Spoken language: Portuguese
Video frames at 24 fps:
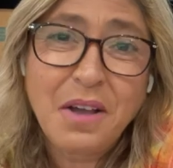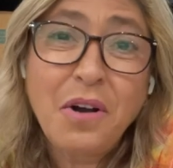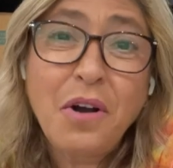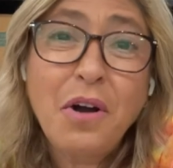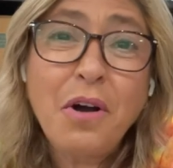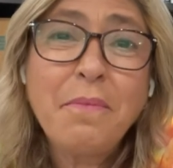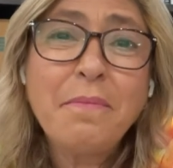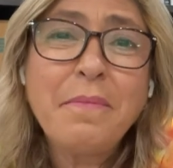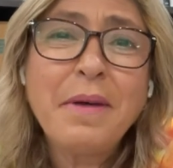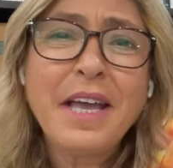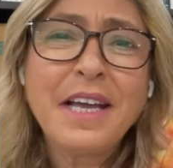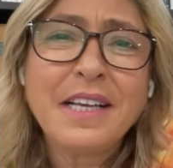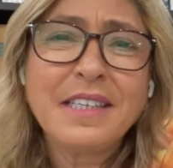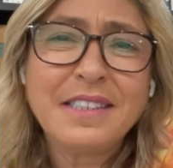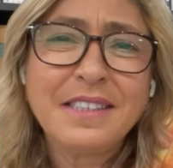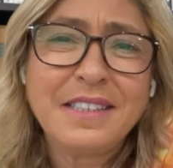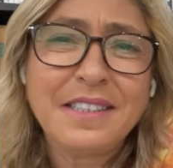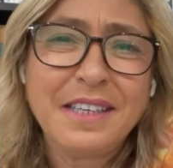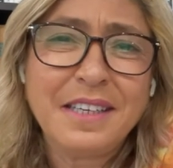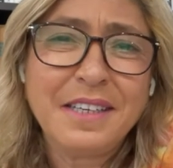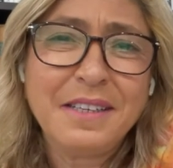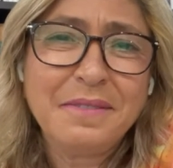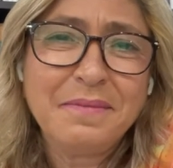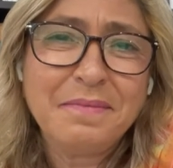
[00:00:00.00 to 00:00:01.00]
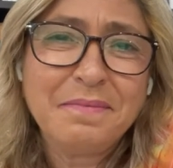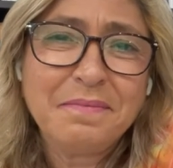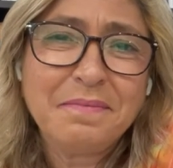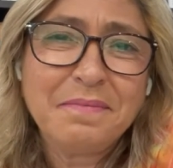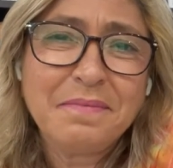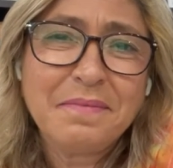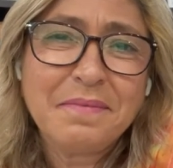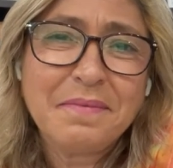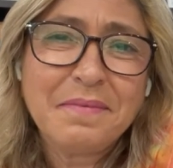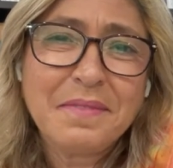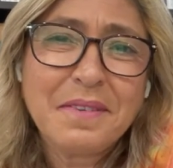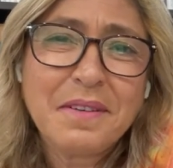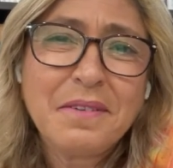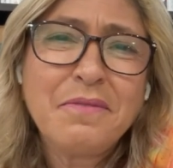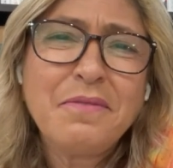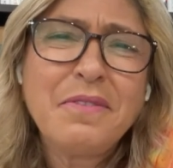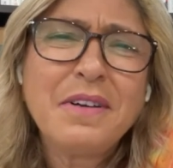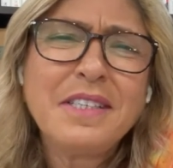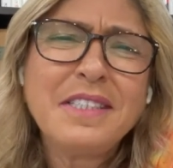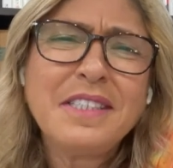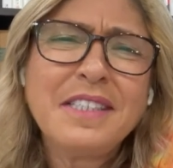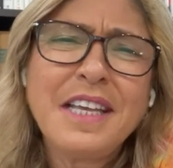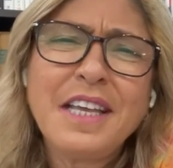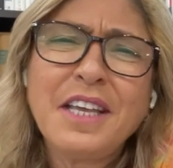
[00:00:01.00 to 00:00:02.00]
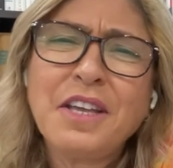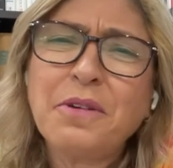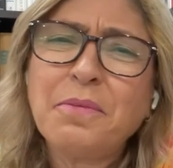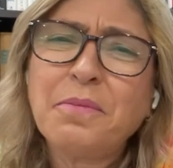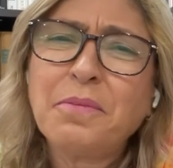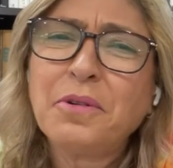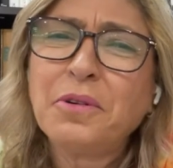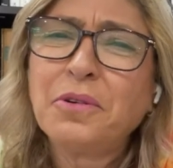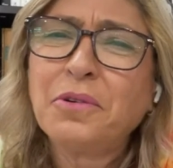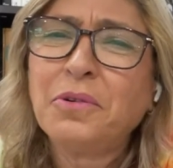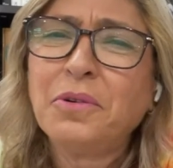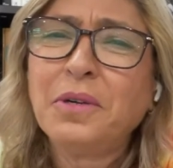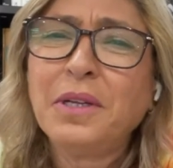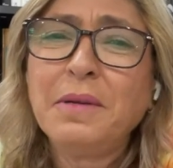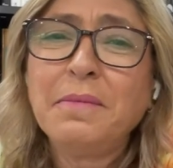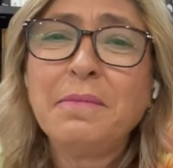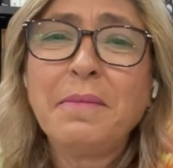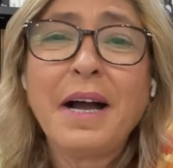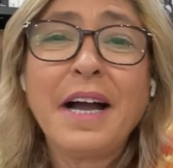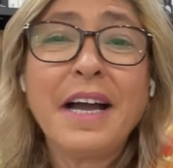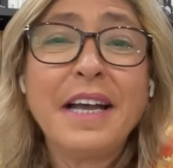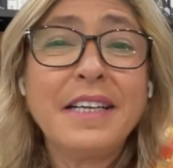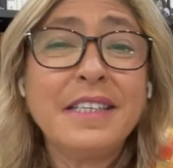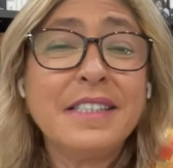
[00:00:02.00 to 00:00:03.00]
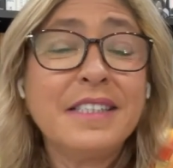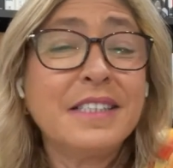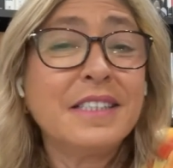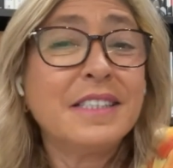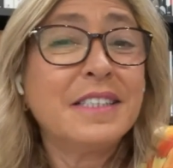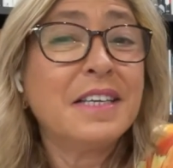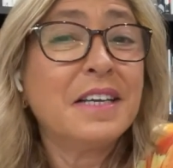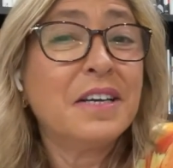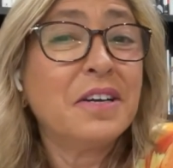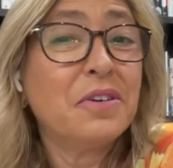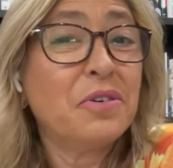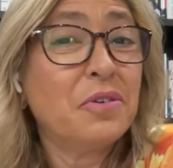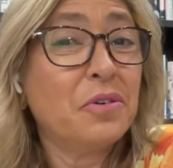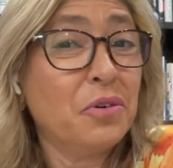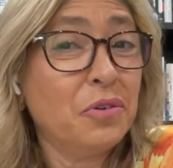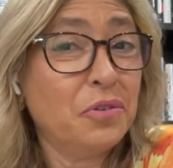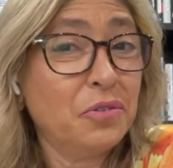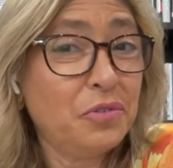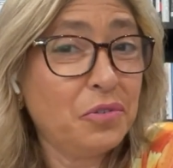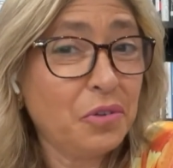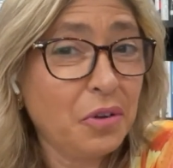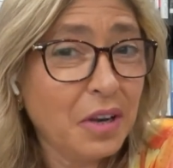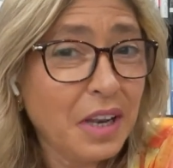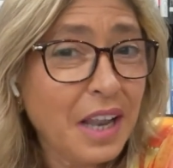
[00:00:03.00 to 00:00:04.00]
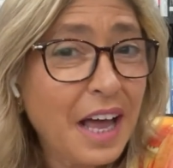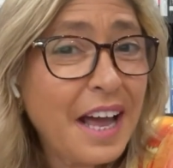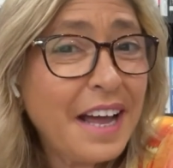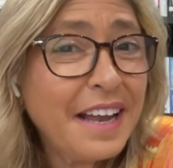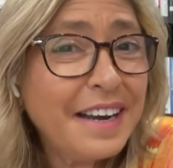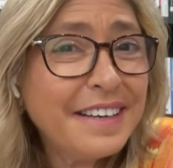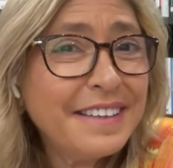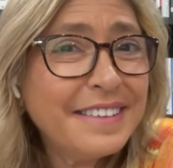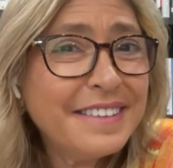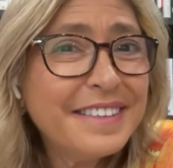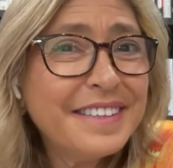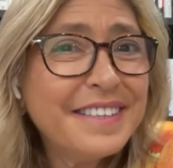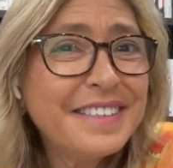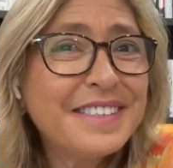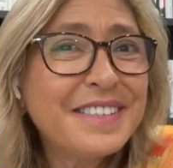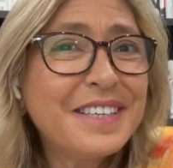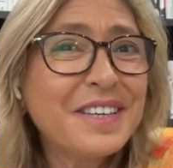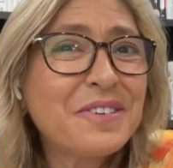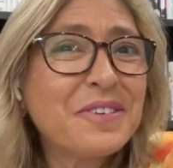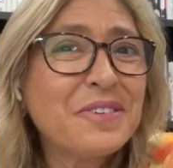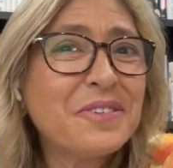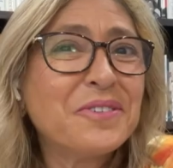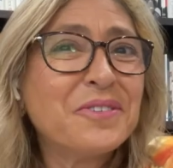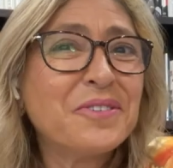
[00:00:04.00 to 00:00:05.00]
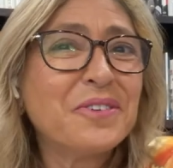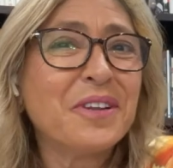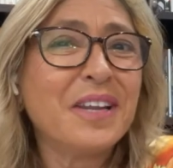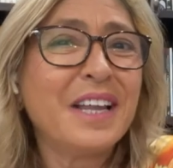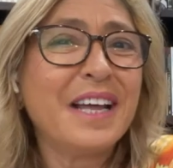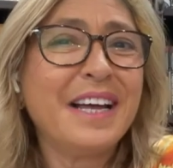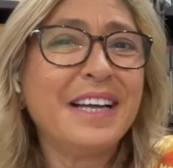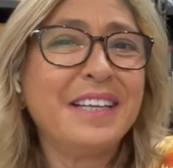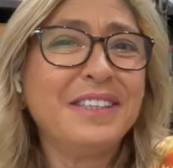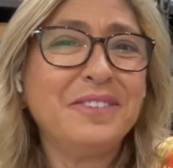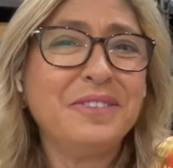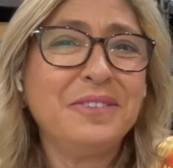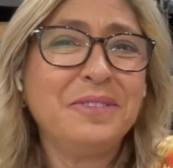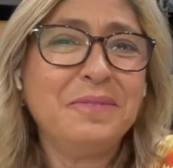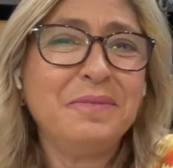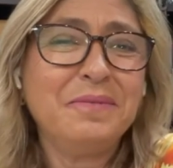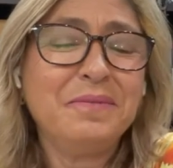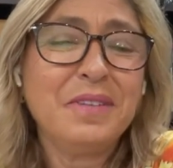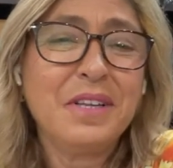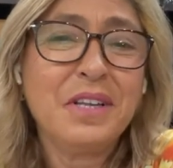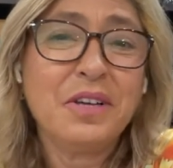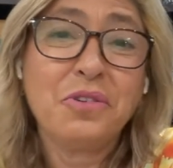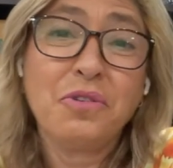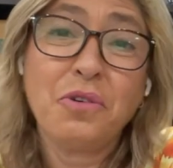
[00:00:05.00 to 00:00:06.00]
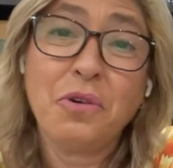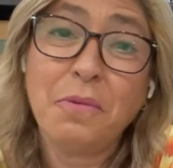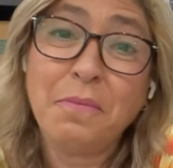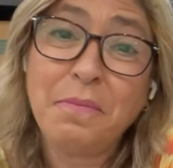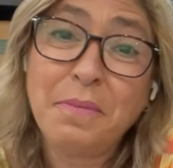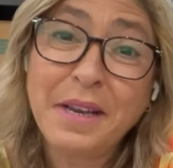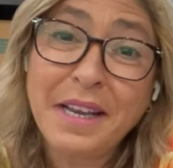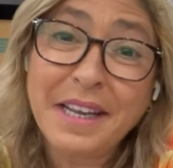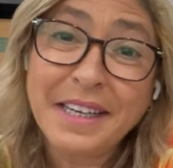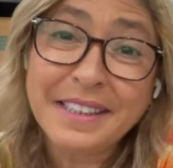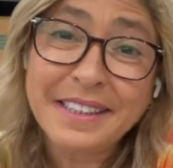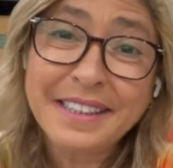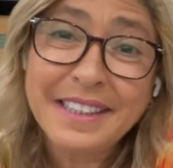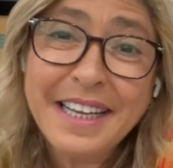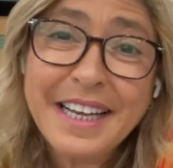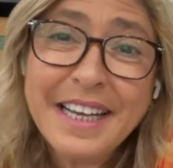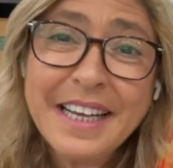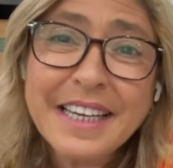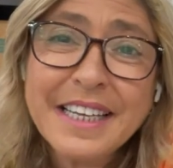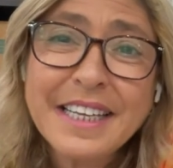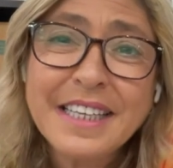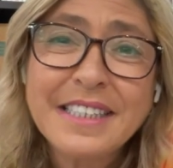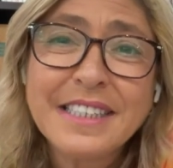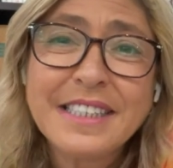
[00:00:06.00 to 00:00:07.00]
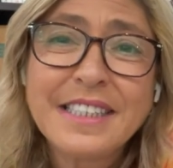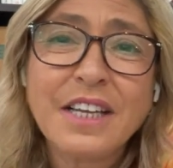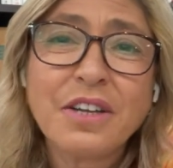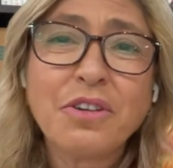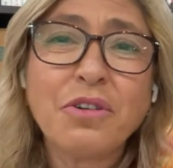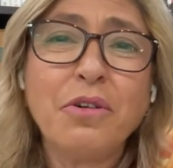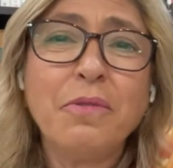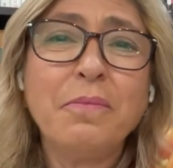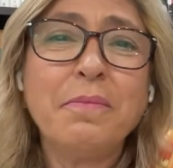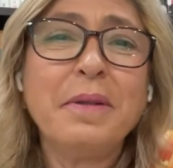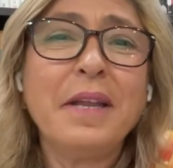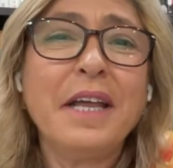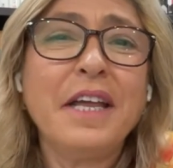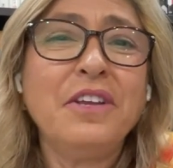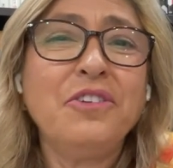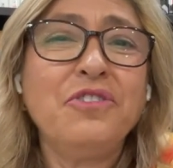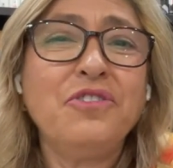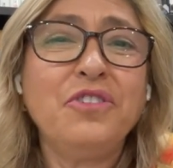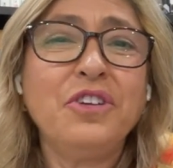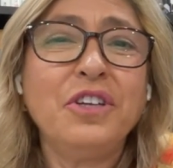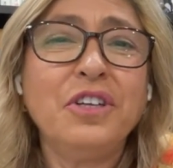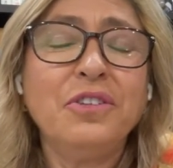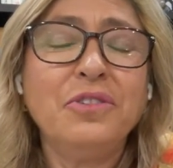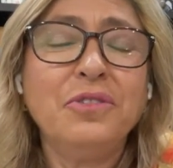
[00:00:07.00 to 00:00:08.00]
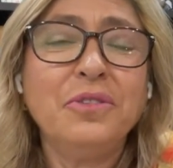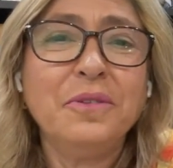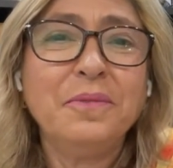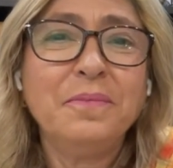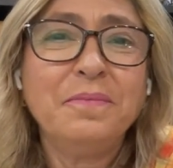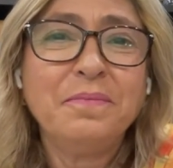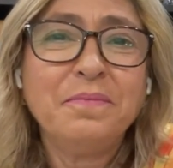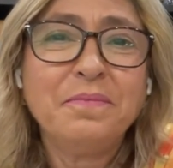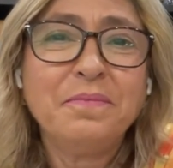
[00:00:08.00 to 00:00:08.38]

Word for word: Ó Mestre, fazer que eu procure mais consolar que ser consolado, compreender que ser compreendido,